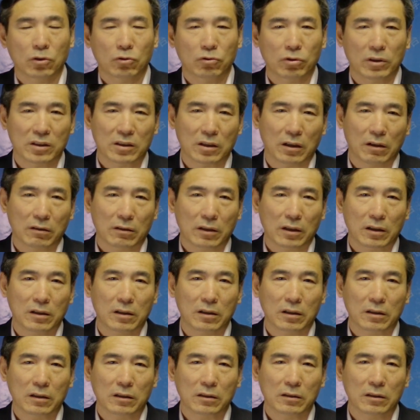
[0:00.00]
最早呢，
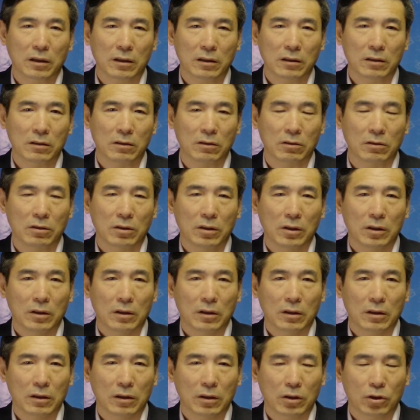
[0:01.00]
可能能够
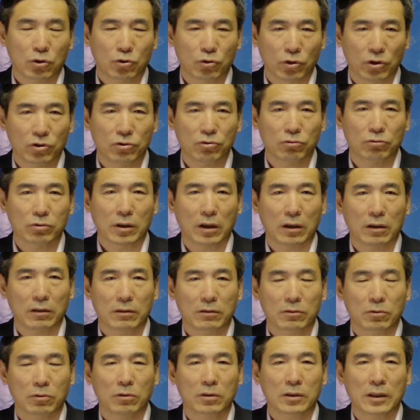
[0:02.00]
呃追溯
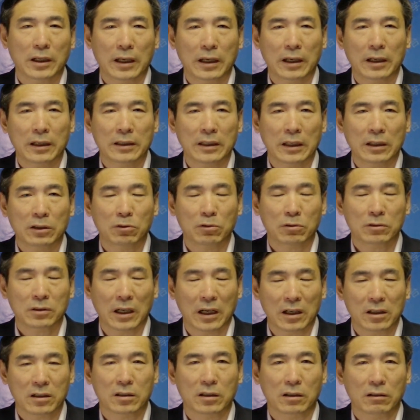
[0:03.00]
到，如果大家研究
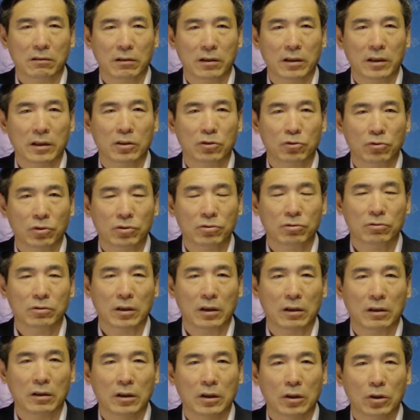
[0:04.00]
党史的话，可以追溯
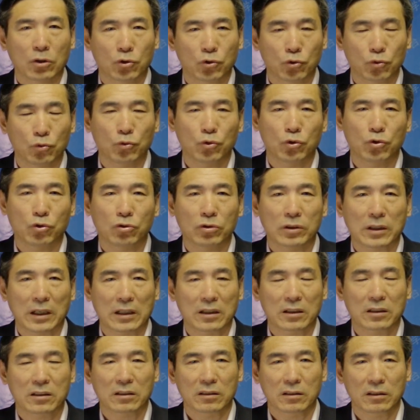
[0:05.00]
到苏区
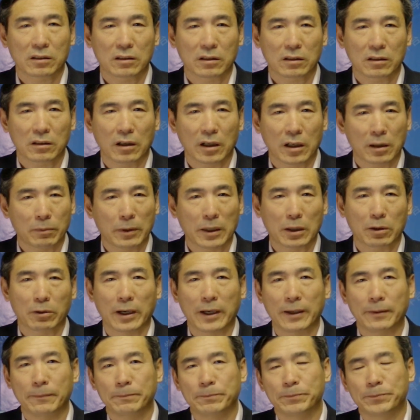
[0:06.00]
当时的这个 A B
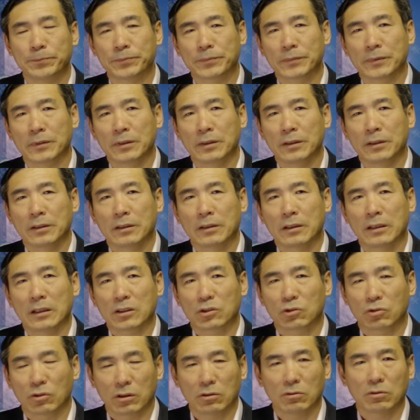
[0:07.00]
团啊。
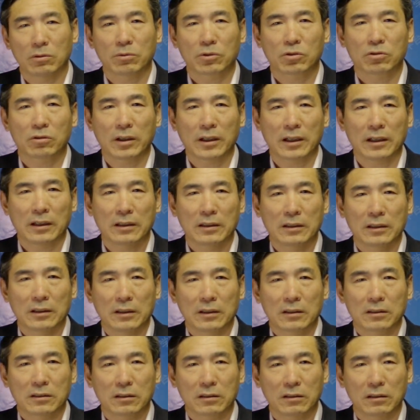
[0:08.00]
所以我们说呀。
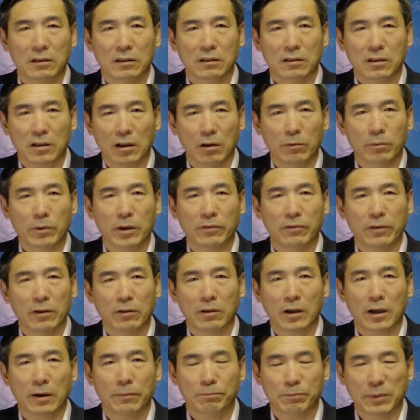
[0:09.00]
这个告密文
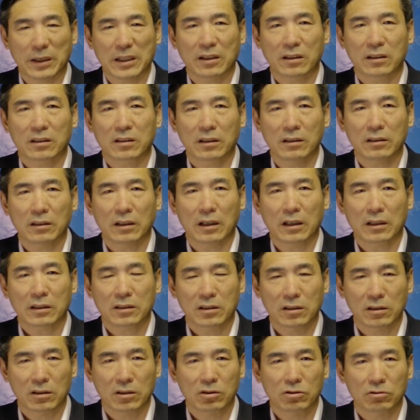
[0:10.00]
化本身啊，
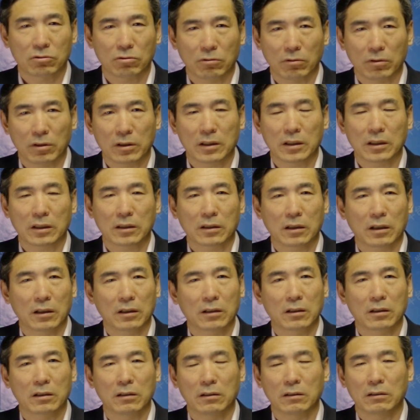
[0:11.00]
之所以
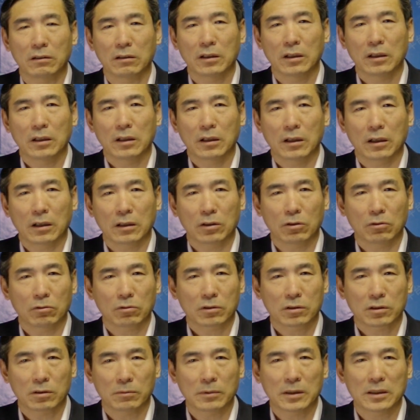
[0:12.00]
能够呃有
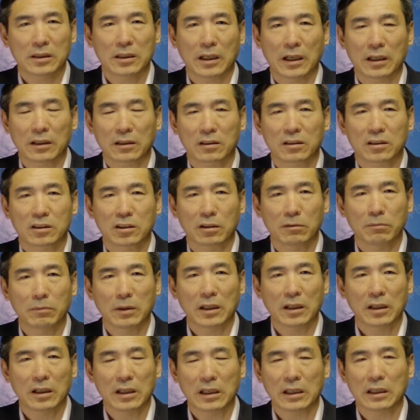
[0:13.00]
这么强的生
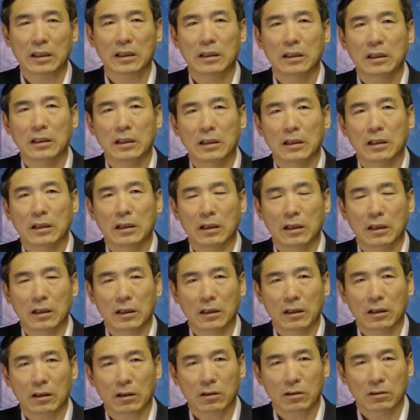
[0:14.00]
命力，
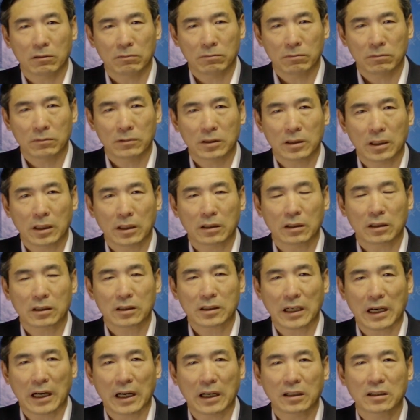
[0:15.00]
呃，跟这个
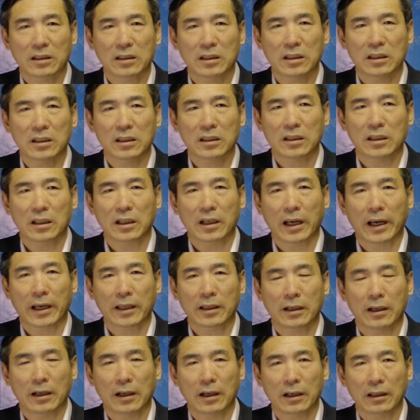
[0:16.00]
长期以来
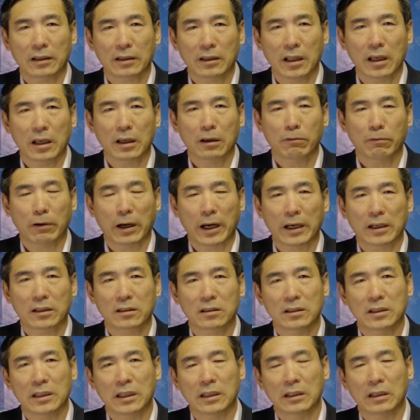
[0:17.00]
的啊内外
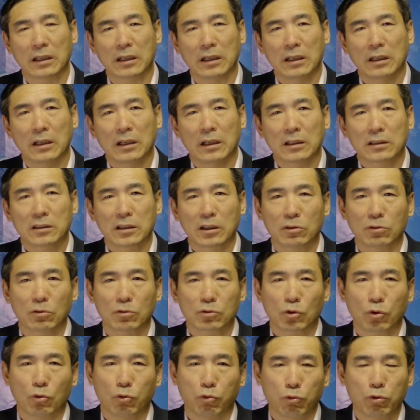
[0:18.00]
之间的这种
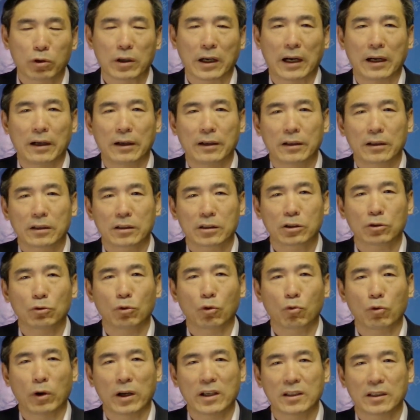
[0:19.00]
土壤是
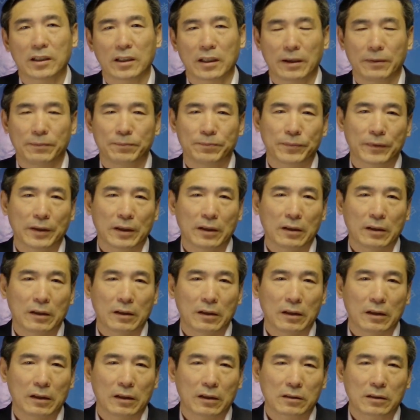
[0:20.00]
有关系的。
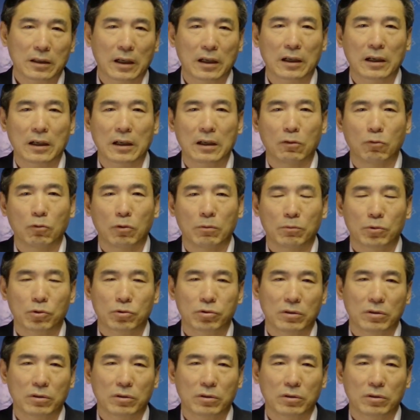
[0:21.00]
啊，当然了，我们